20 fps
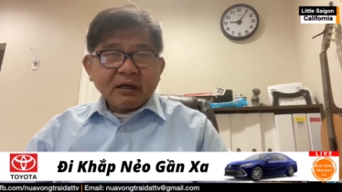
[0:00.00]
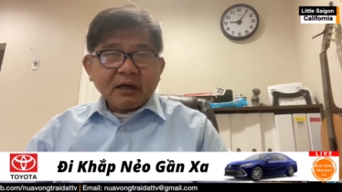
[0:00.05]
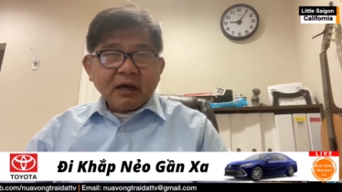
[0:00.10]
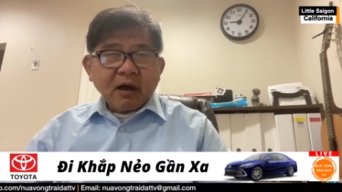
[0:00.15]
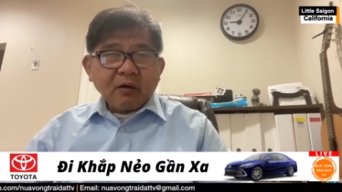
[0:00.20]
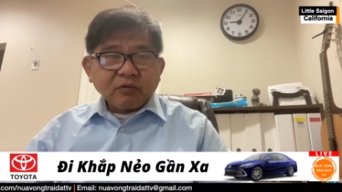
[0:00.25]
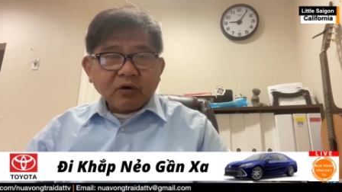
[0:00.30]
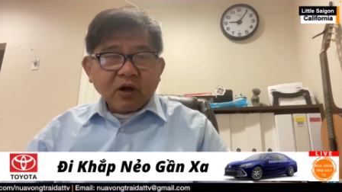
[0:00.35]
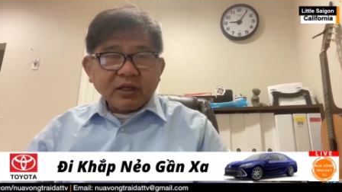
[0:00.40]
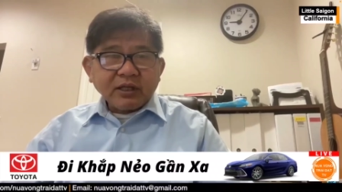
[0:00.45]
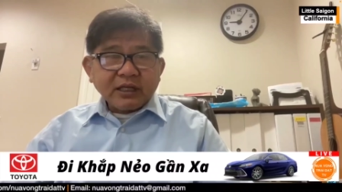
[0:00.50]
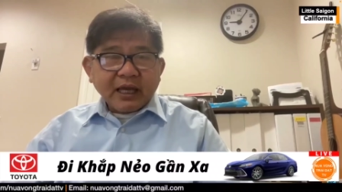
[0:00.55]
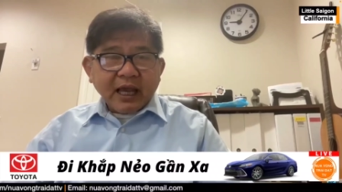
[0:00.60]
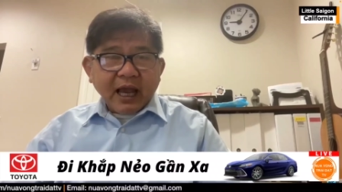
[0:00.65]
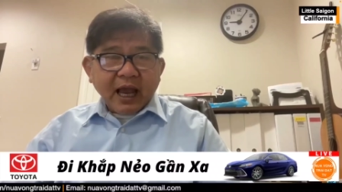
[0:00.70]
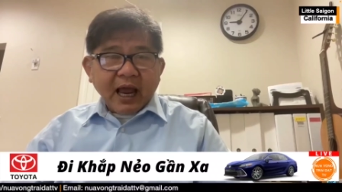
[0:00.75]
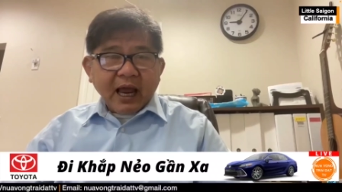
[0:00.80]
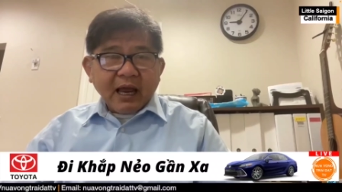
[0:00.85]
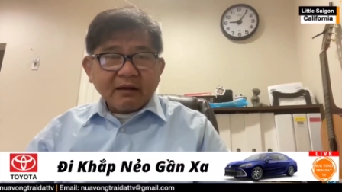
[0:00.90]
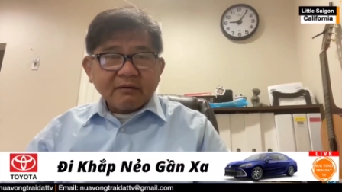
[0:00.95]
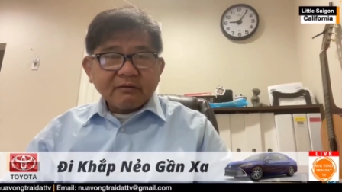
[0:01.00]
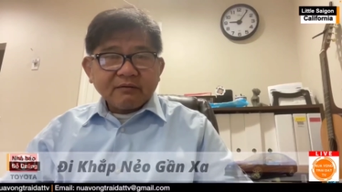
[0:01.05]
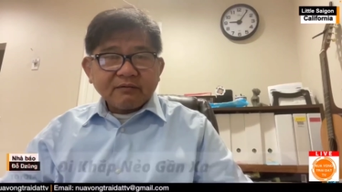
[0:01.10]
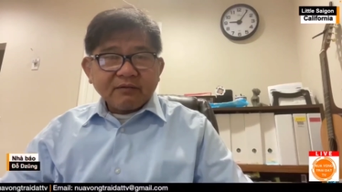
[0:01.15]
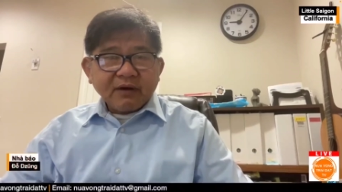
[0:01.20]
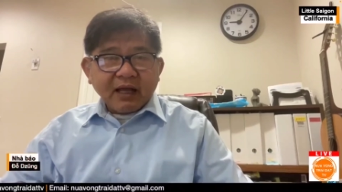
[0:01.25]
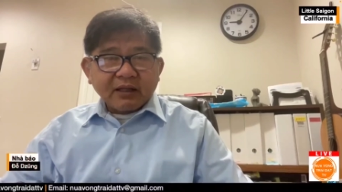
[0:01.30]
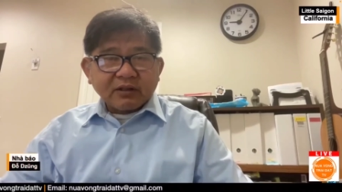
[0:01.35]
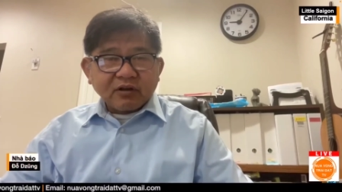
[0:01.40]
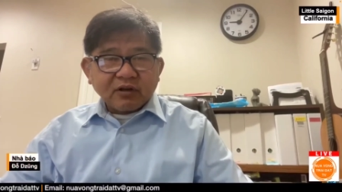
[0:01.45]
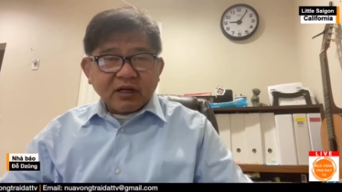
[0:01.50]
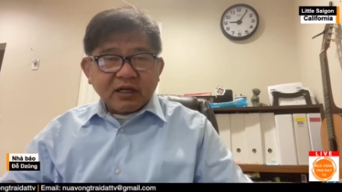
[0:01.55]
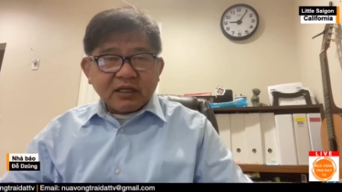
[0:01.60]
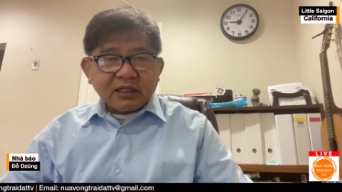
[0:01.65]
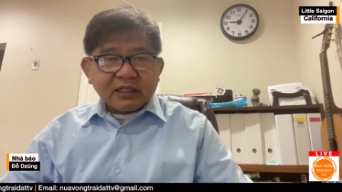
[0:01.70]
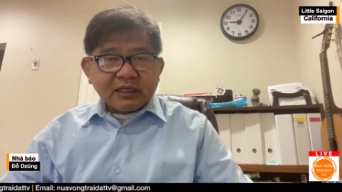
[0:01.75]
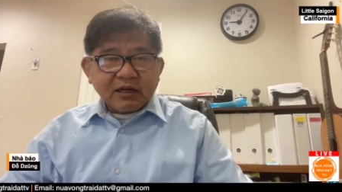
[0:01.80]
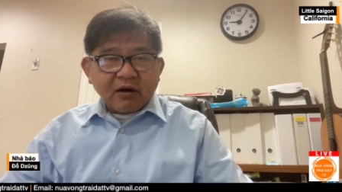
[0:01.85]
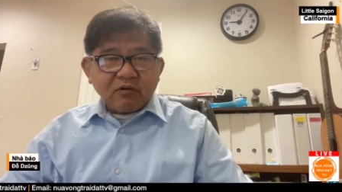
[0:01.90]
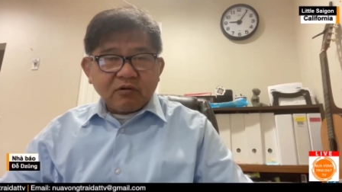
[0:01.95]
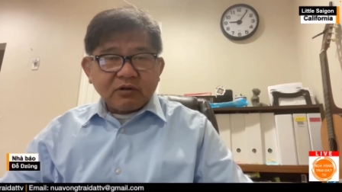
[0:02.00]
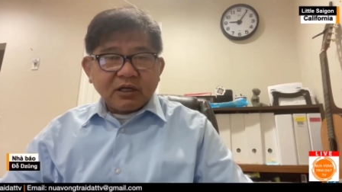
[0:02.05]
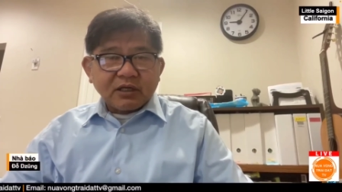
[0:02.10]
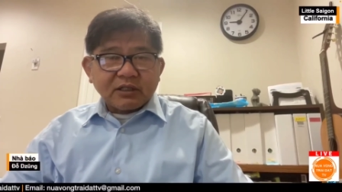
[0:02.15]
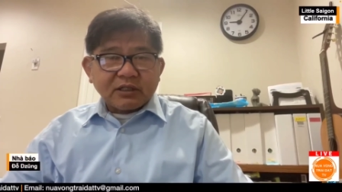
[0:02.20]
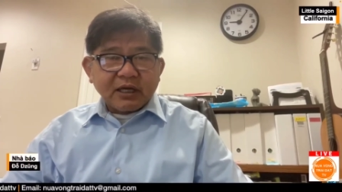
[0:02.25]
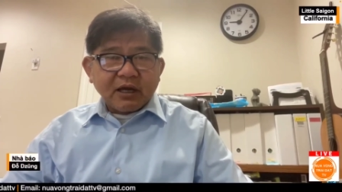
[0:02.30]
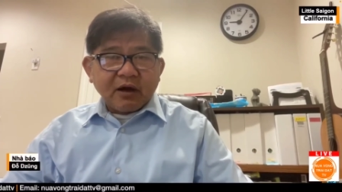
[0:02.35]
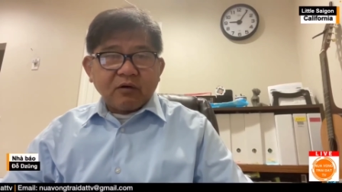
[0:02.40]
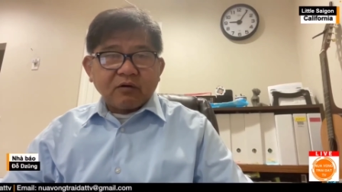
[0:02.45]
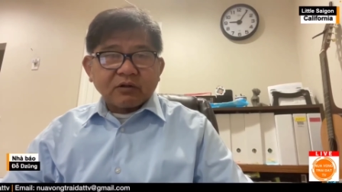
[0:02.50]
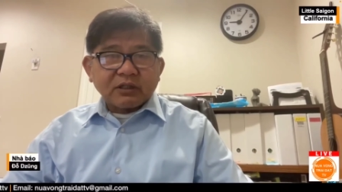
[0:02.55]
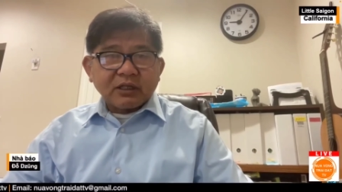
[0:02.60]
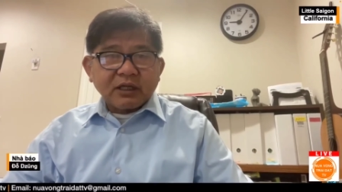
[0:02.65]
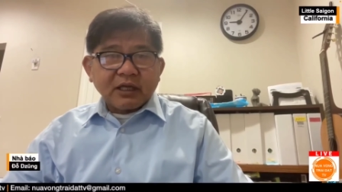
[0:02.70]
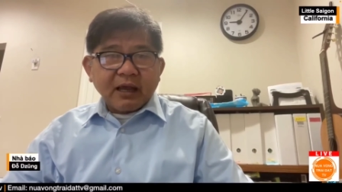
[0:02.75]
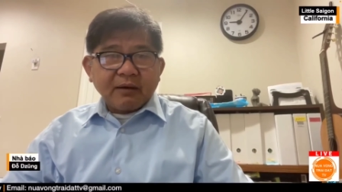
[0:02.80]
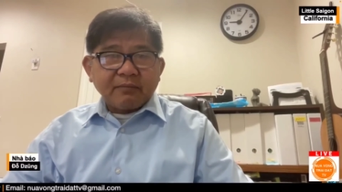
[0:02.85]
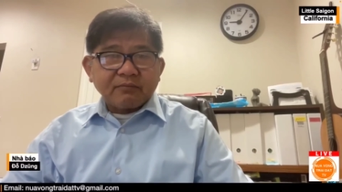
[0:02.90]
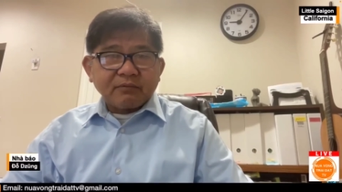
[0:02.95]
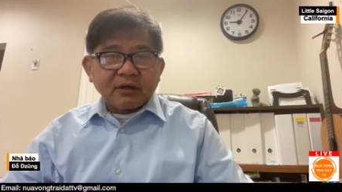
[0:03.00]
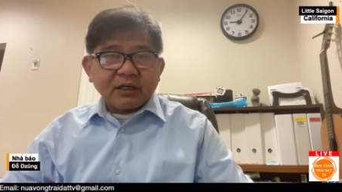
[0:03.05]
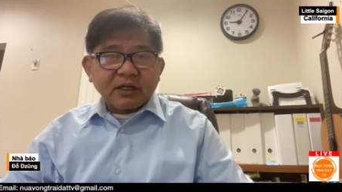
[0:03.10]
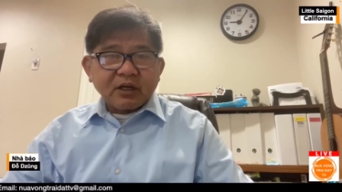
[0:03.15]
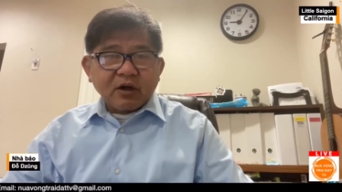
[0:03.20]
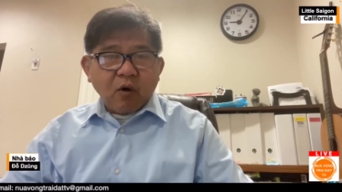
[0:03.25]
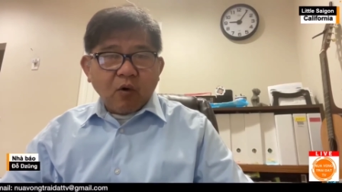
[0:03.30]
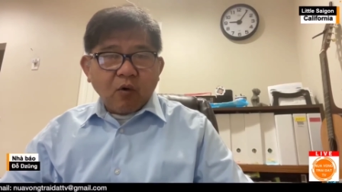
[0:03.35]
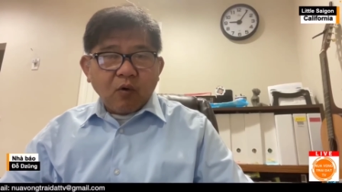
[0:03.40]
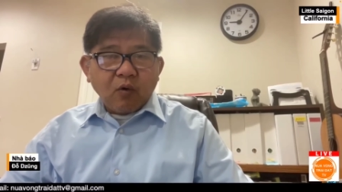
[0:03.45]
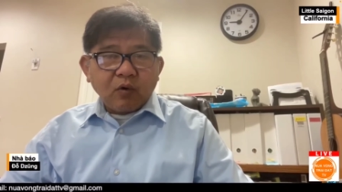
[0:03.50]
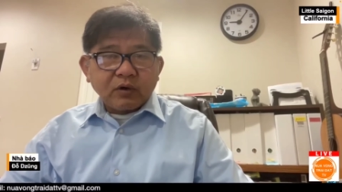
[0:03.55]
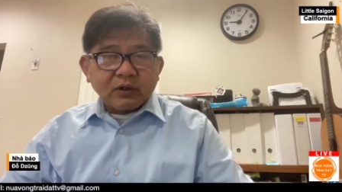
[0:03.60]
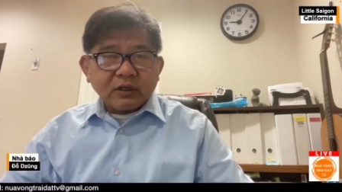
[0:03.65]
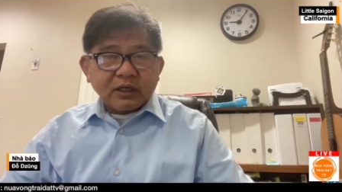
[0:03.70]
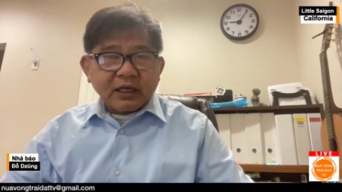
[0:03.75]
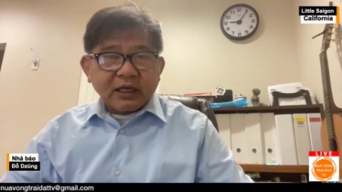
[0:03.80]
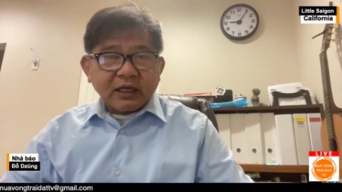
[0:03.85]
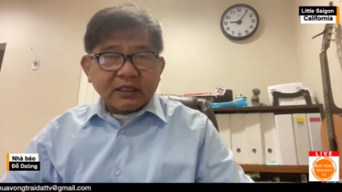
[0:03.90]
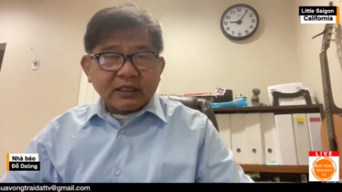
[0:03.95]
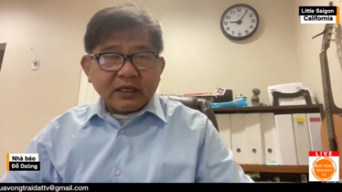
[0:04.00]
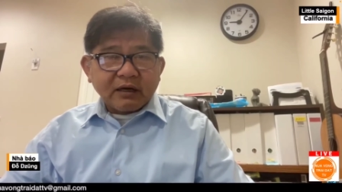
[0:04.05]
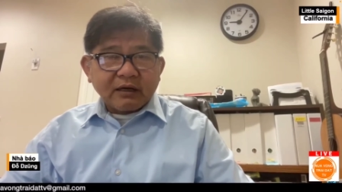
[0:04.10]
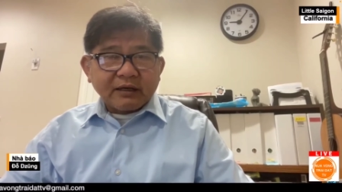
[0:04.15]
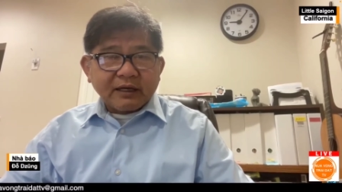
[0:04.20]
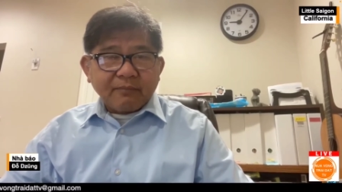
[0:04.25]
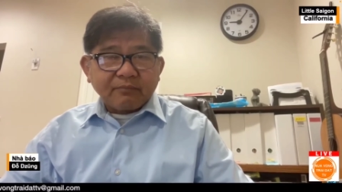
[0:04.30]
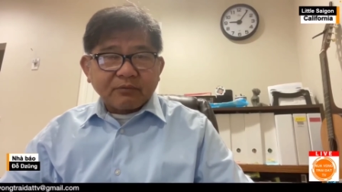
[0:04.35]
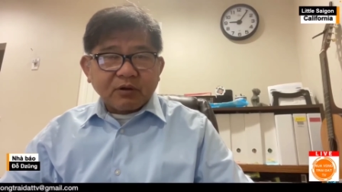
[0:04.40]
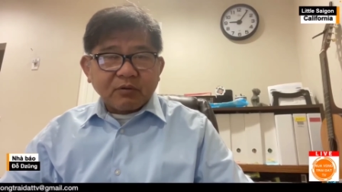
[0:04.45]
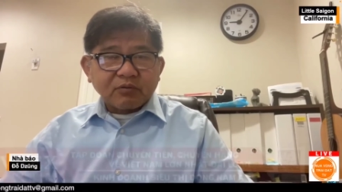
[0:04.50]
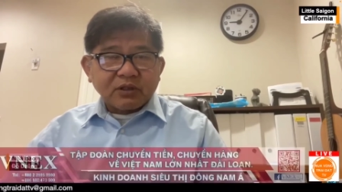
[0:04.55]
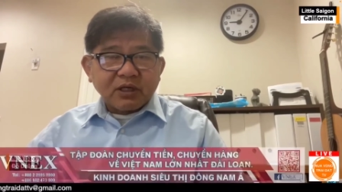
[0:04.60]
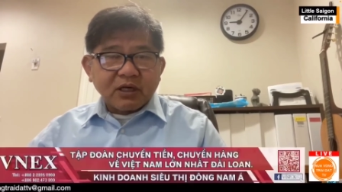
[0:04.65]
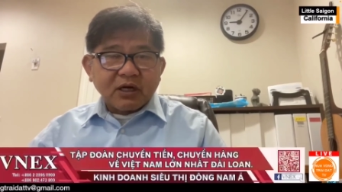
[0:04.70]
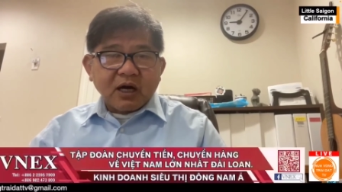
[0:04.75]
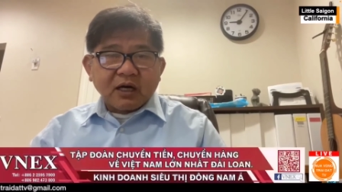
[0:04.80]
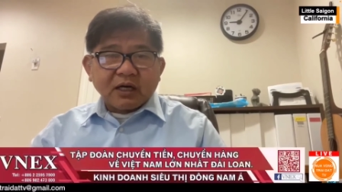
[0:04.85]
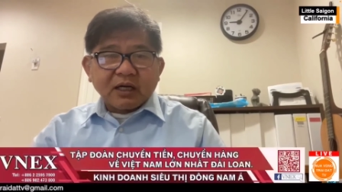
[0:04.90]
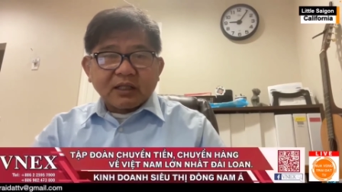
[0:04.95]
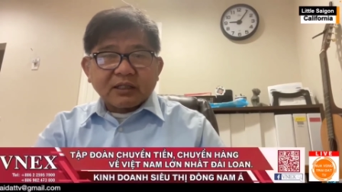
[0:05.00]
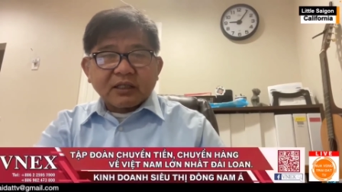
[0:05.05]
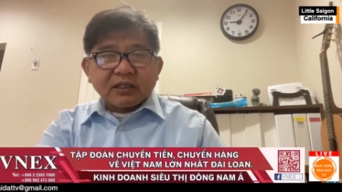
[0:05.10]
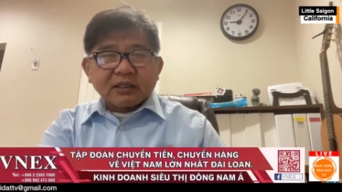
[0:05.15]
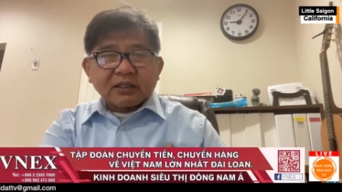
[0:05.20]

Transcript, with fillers: không nói gì cả và cho đến 6 giờ chiều thì em đi ngủ thì trang nằm trong giường đó